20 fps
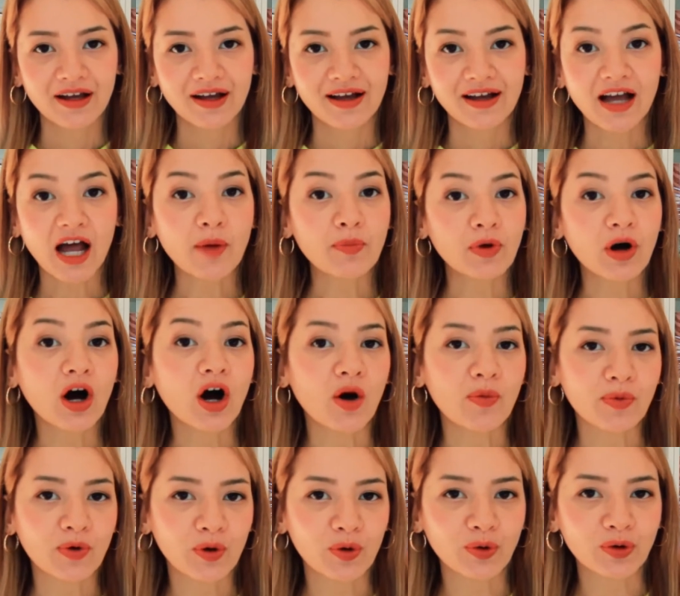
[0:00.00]
คำขอบ
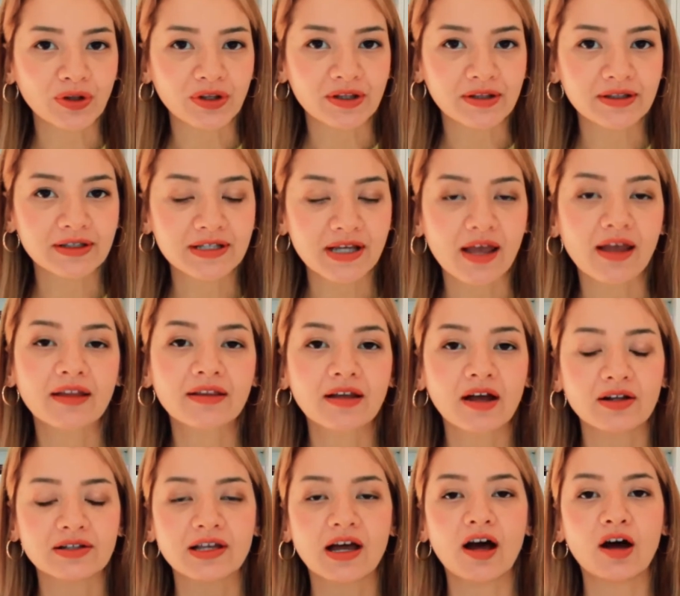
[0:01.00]
คุณ เช่นเขา
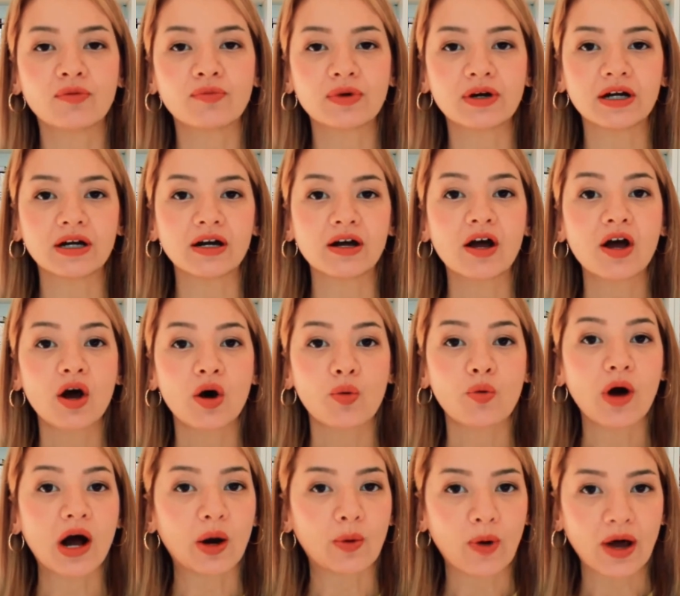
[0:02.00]
จะเอามือ
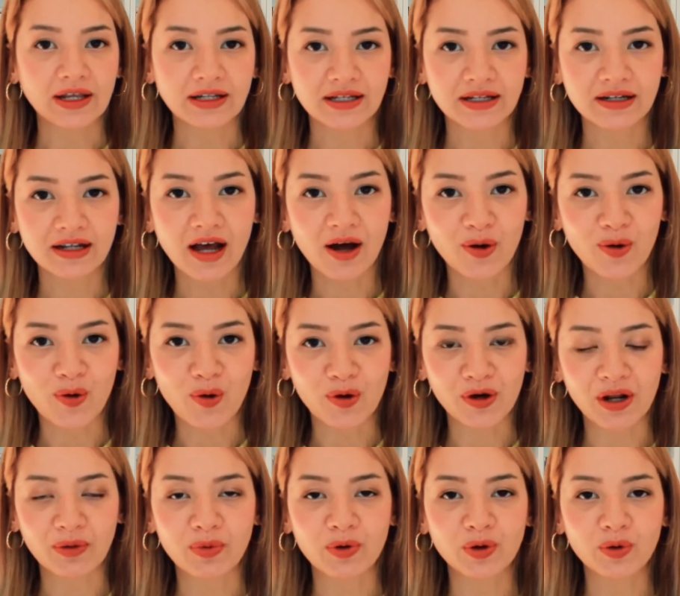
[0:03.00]
วางไว้ที่หน้าอก
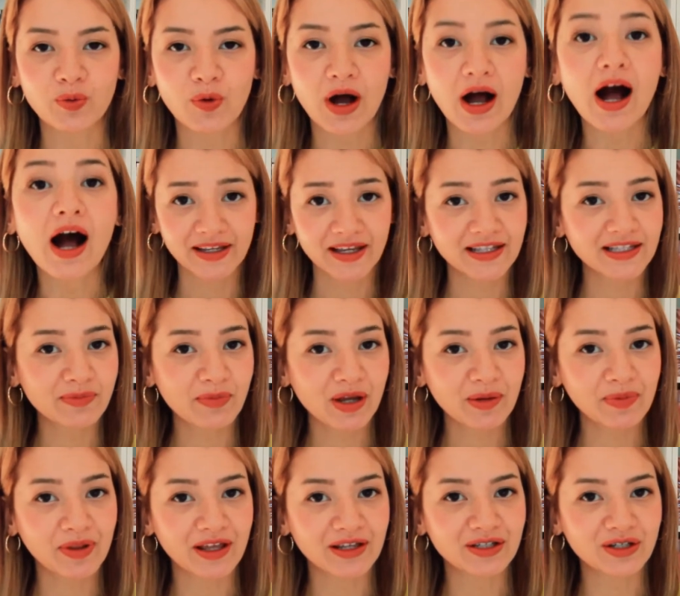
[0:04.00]
แล้วพูดว่า it's my
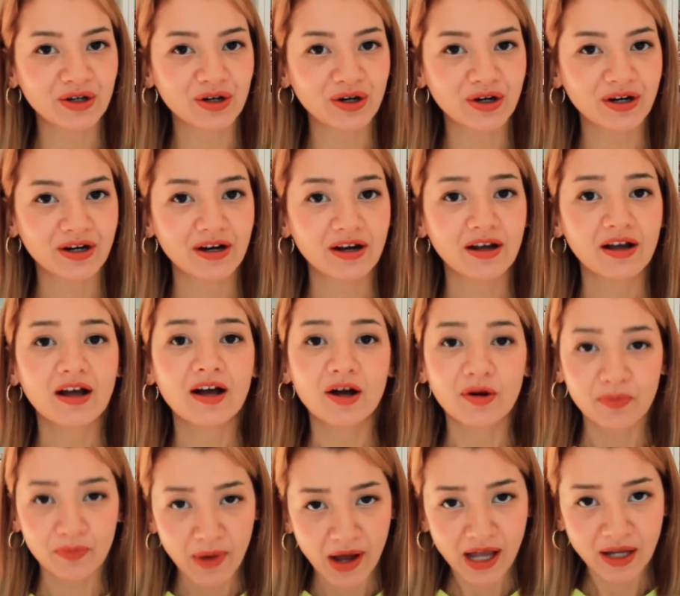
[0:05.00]
pleasure
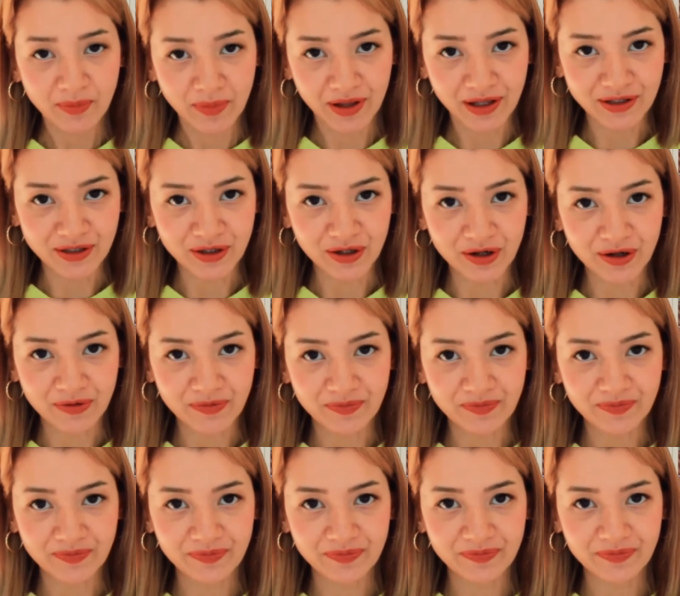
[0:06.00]
my pleasure
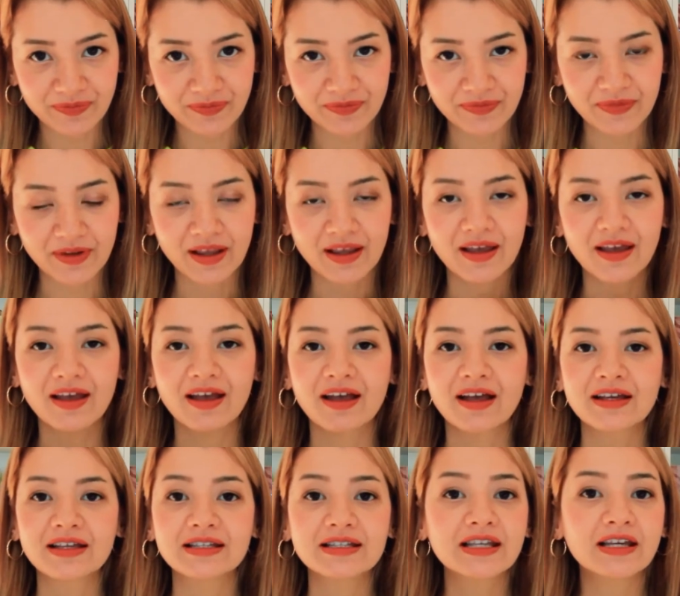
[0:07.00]

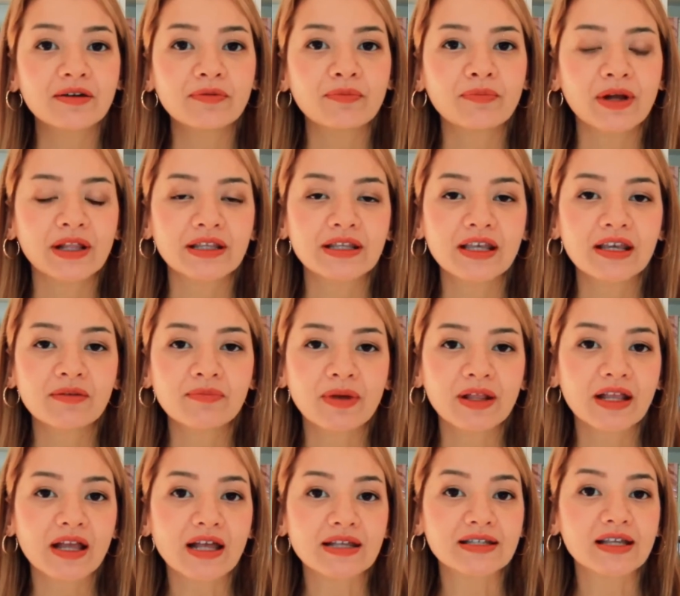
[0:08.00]
ซึ่งมันยิ่งเป็น
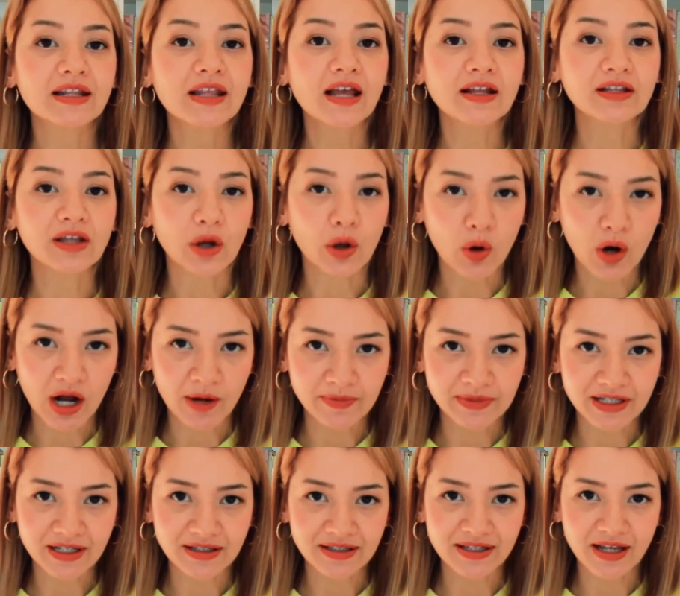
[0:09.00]
การแสดงถึงความจ
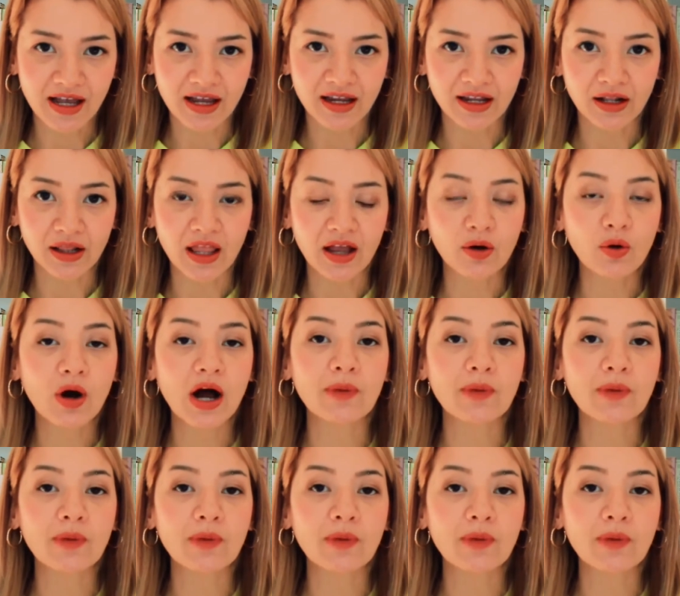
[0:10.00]
ริงใจและความ